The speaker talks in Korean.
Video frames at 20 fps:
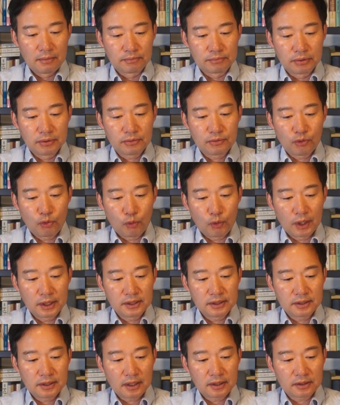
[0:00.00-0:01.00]

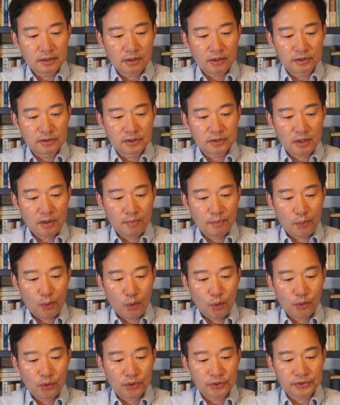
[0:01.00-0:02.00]
북원전건설
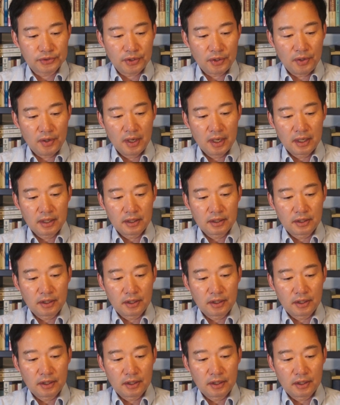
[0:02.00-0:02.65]
보고서